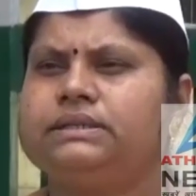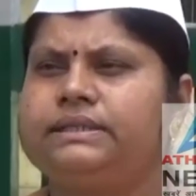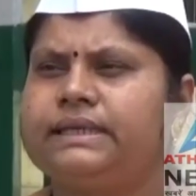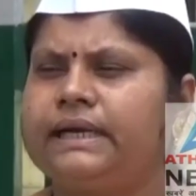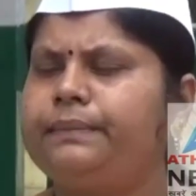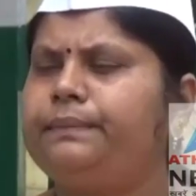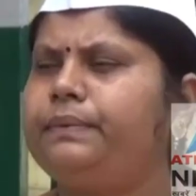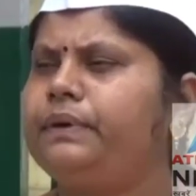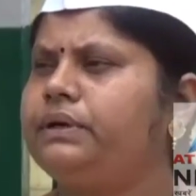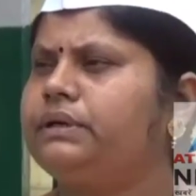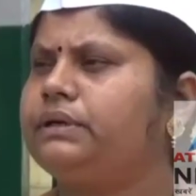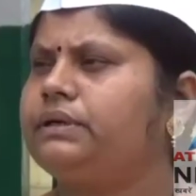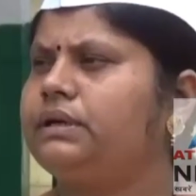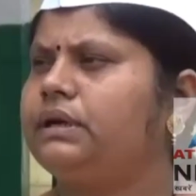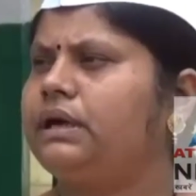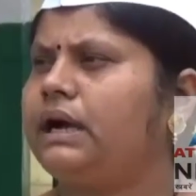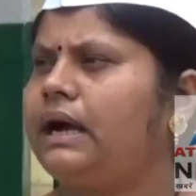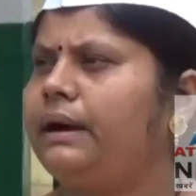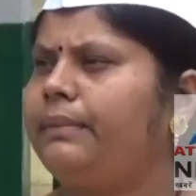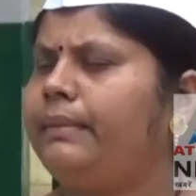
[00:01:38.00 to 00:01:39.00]
जब
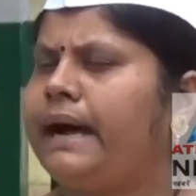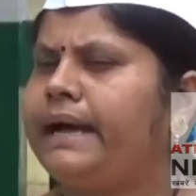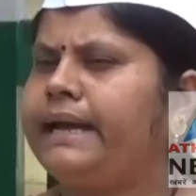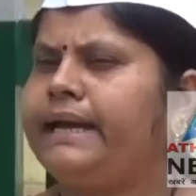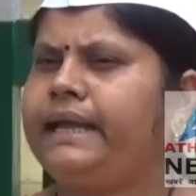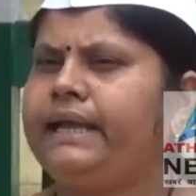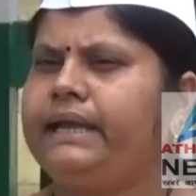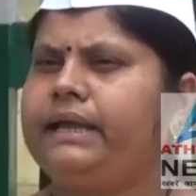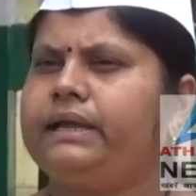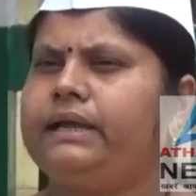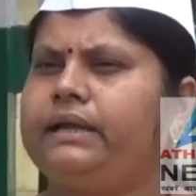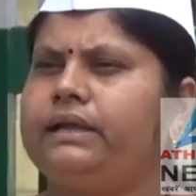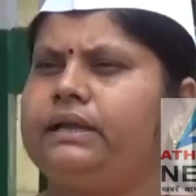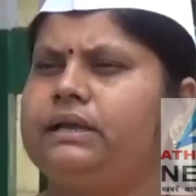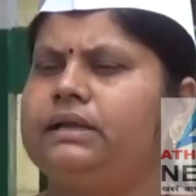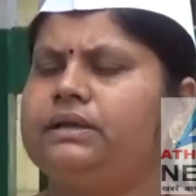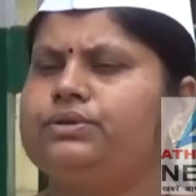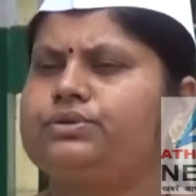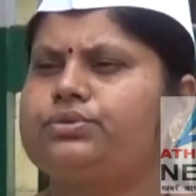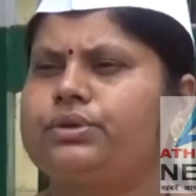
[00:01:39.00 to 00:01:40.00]
हमारे
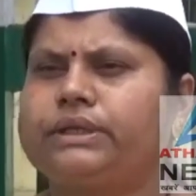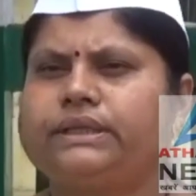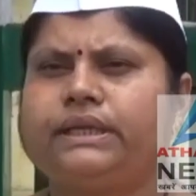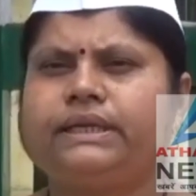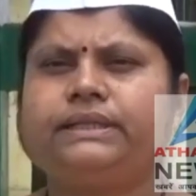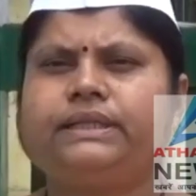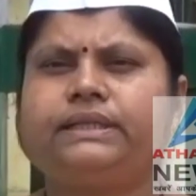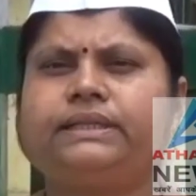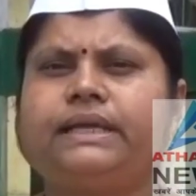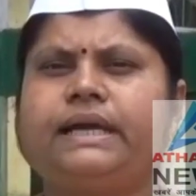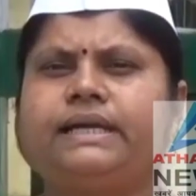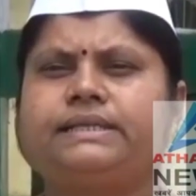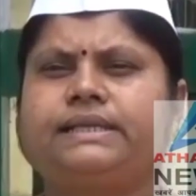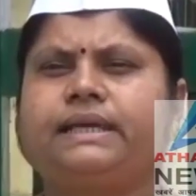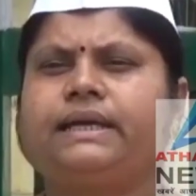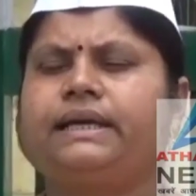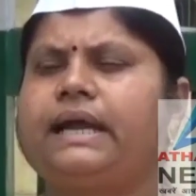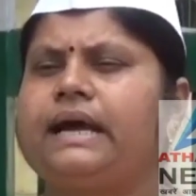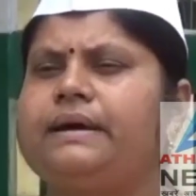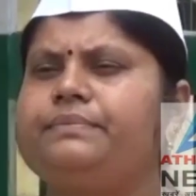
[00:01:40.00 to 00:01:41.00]
स्वतंत्रता
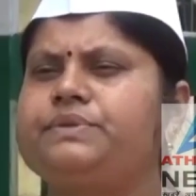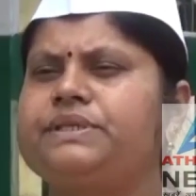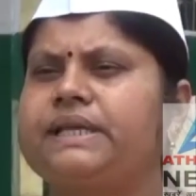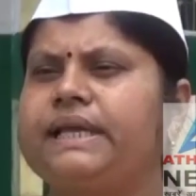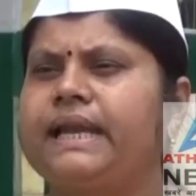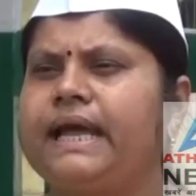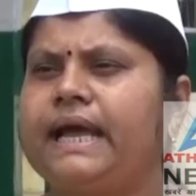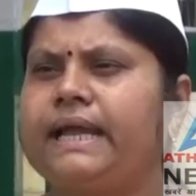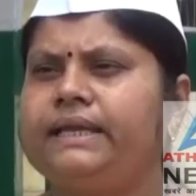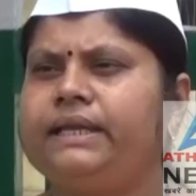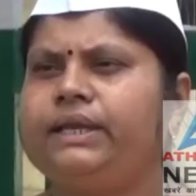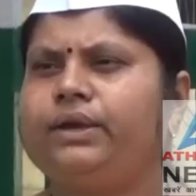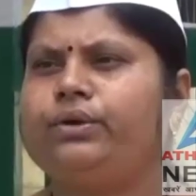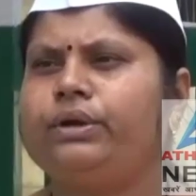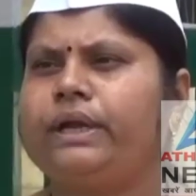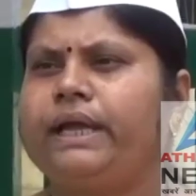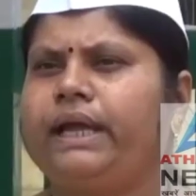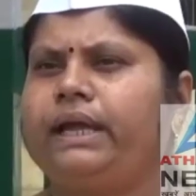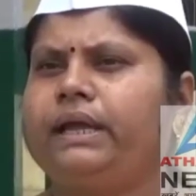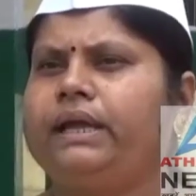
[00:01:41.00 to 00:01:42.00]
संग्राम सेनानियों
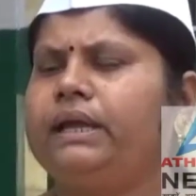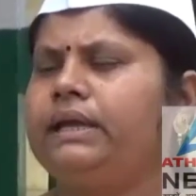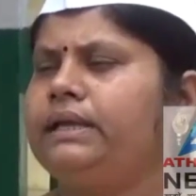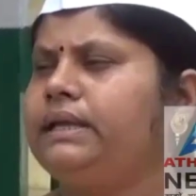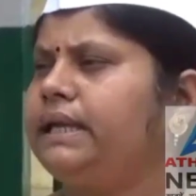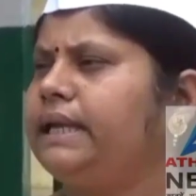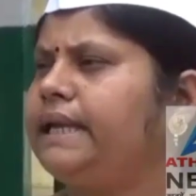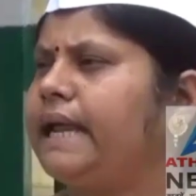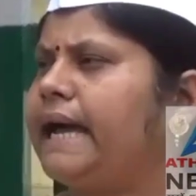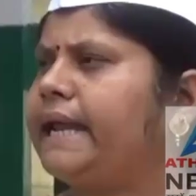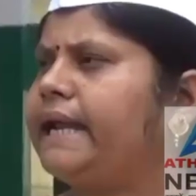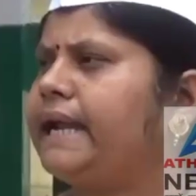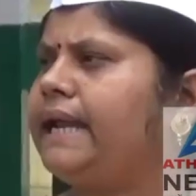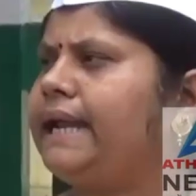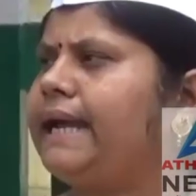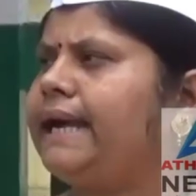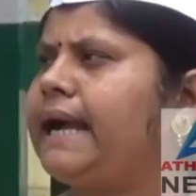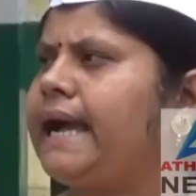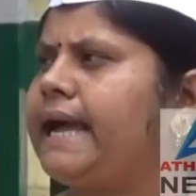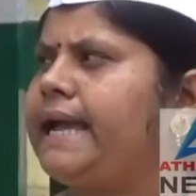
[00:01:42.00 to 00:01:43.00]
ने ये नारा
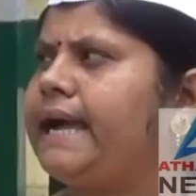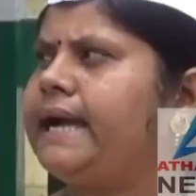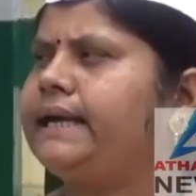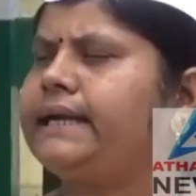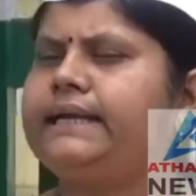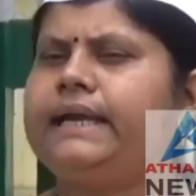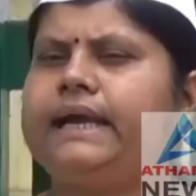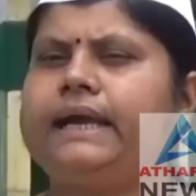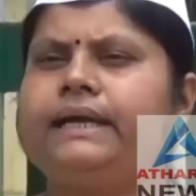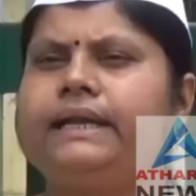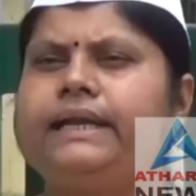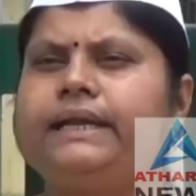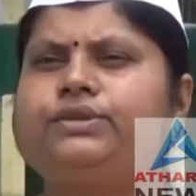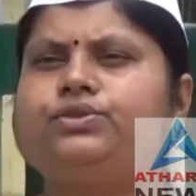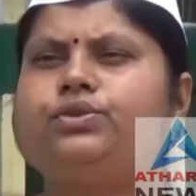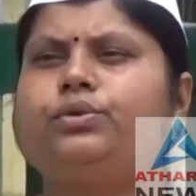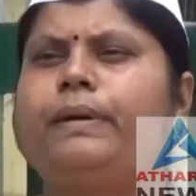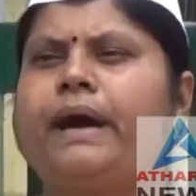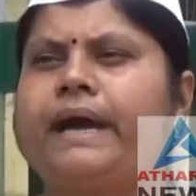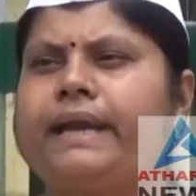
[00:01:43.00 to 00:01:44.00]
लगाया कि
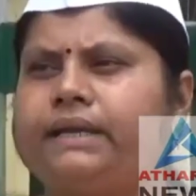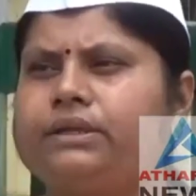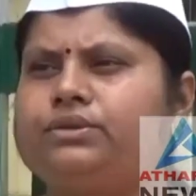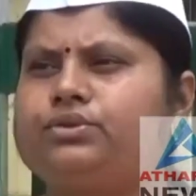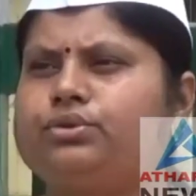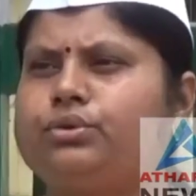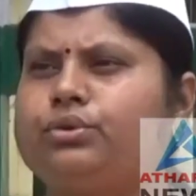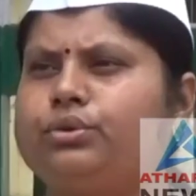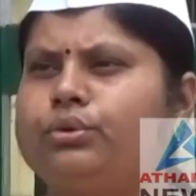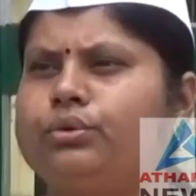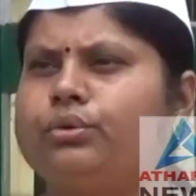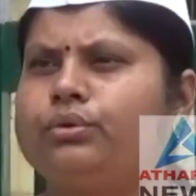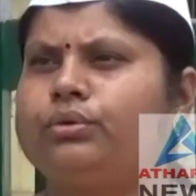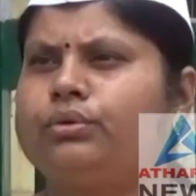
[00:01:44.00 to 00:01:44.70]
अंग्रेजों भारत छोड़ो